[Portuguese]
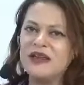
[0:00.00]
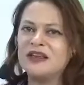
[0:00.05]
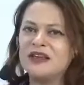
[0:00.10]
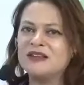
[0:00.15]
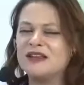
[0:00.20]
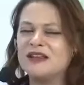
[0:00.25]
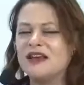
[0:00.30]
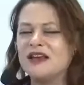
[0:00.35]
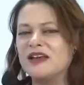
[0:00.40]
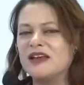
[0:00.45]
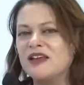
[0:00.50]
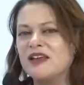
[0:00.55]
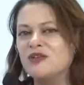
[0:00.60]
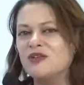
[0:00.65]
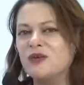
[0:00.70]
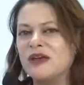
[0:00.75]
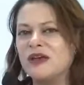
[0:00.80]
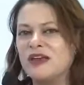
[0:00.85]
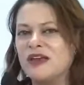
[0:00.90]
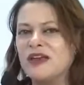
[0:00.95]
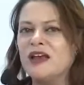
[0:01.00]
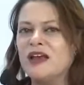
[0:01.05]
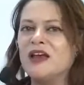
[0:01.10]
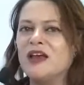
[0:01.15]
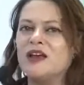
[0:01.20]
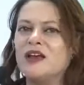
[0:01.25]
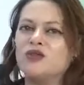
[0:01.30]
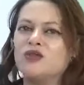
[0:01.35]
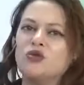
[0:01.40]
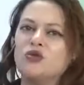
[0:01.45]
saindo aí
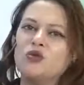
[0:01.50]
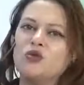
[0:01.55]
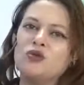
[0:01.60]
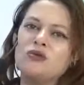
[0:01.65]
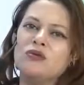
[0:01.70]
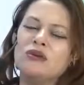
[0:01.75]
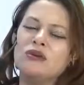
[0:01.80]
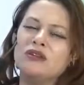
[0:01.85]
do